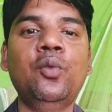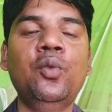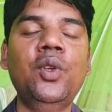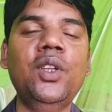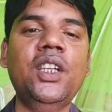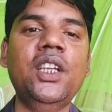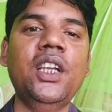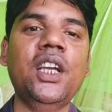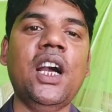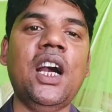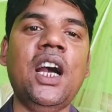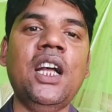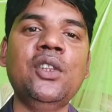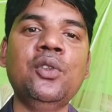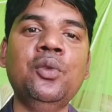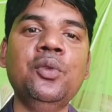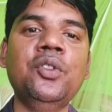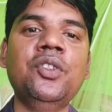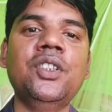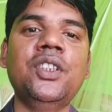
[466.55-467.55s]
उनके
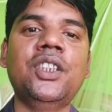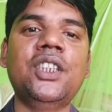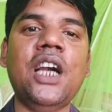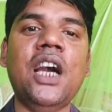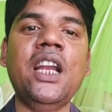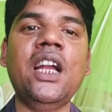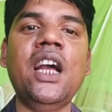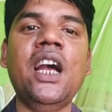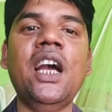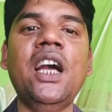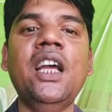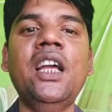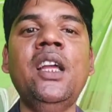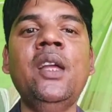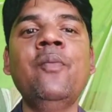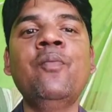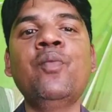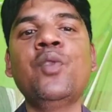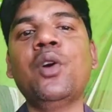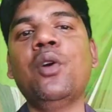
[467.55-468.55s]
हाथों से जा रहा है